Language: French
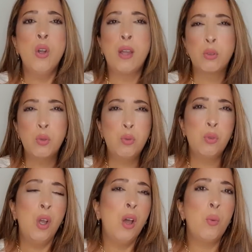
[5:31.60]
est-ce que
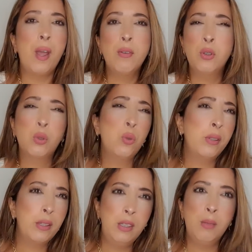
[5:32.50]
vous, ouais, votre
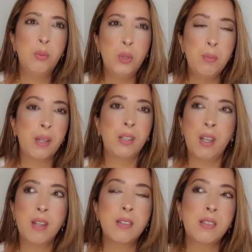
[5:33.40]
cousin, il est beau, il
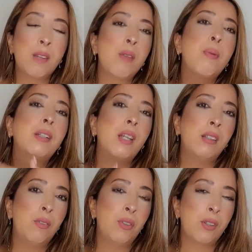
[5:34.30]
m'intéresse. ne savait pas qu'elle
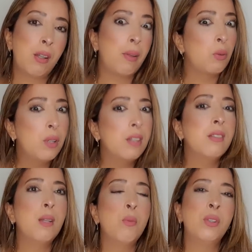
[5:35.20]
était fiancée avec lui. Elle
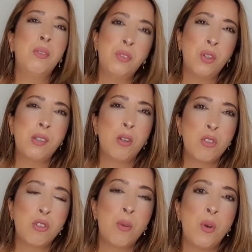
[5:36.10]
disait, mais on est fiancés
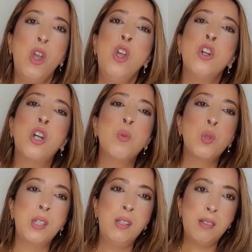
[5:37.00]
ensemble. Comme je
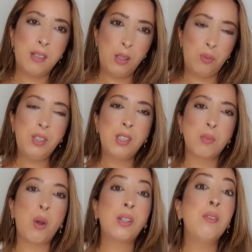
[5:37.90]
vous ai dit, c'était une fille qui
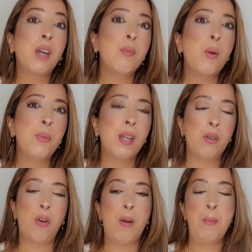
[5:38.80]
se portait vraiment bien,
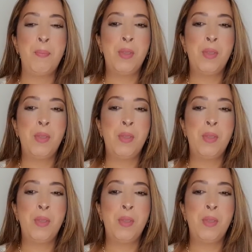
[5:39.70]
quoi.